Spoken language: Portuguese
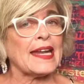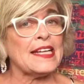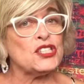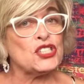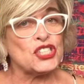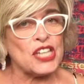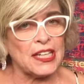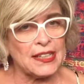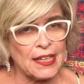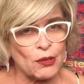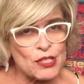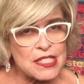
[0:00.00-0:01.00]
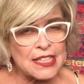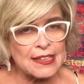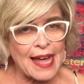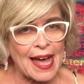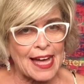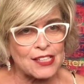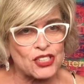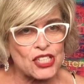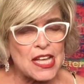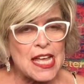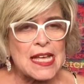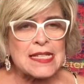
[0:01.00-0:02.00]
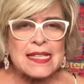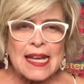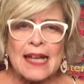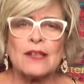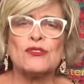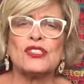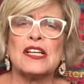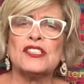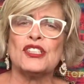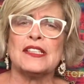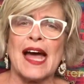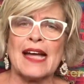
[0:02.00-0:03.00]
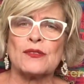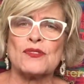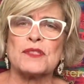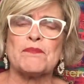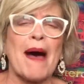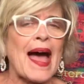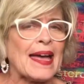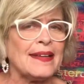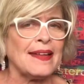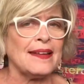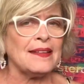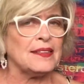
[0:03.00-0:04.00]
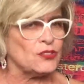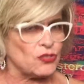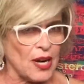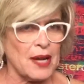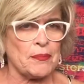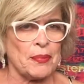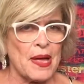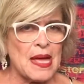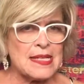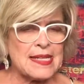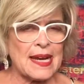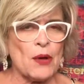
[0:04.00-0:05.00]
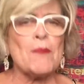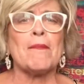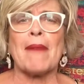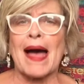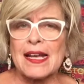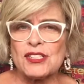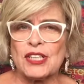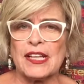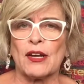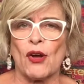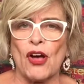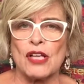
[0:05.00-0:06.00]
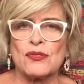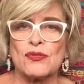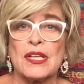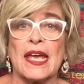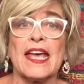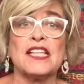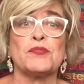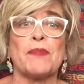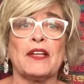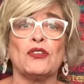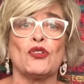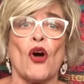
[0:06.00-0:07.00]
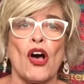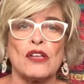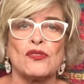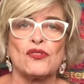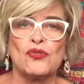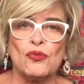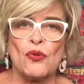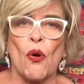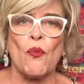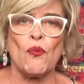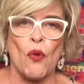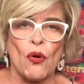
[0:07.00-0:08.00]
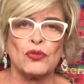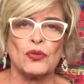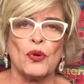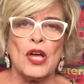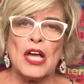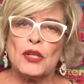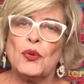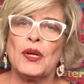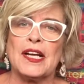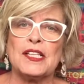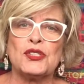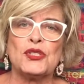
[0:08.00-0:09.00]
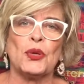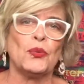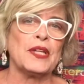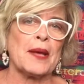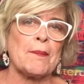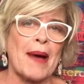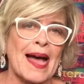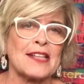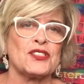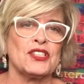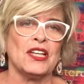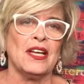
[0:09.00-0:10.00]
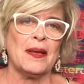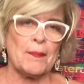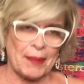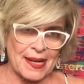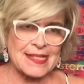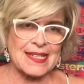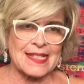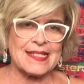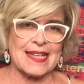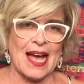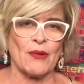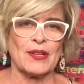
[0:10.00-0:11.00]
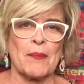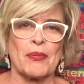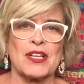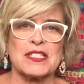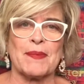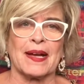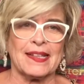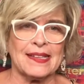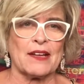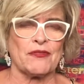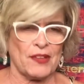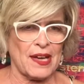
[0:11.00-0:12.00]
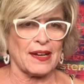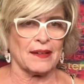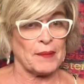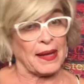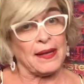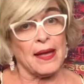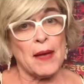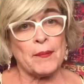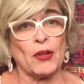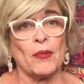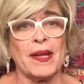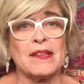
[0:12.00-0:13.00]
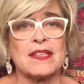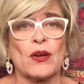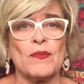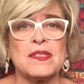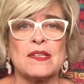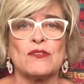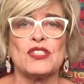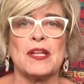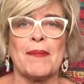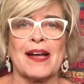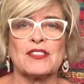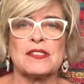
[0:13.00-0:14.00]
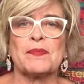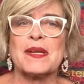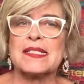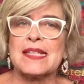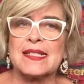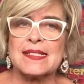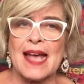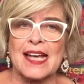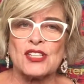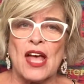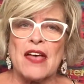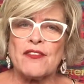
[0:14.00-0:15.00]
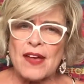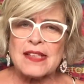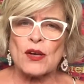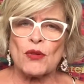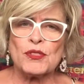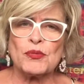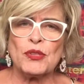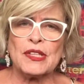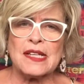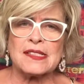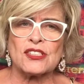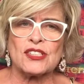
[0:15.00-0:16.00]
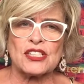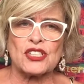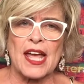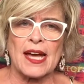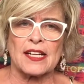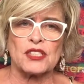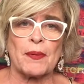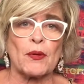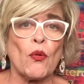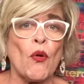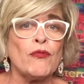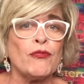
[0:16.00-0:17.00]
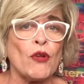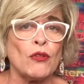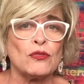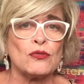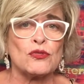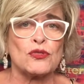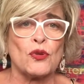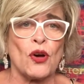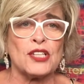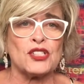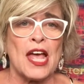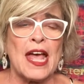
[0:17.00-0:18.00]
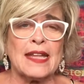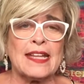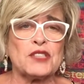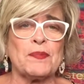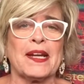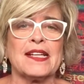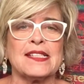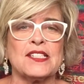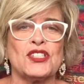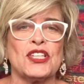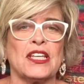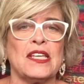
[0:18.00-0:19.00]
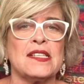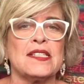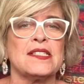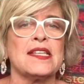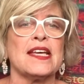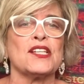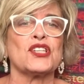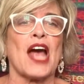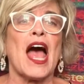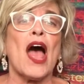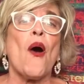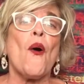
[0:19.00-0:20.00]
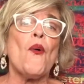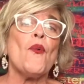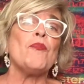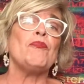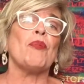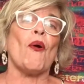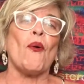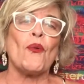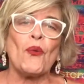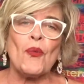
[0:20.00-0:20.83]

em generosidade, será que os candidatos Biden e Trump serão mais generosos e respeitosos um com o outro durante o debate presidencial na próxima quinta-feira? Bem, pelo menos a Comissão de Debates Presidenciais fez algumas mudanças nas regras para o confronto dos dois, na esperança de que seja um pouco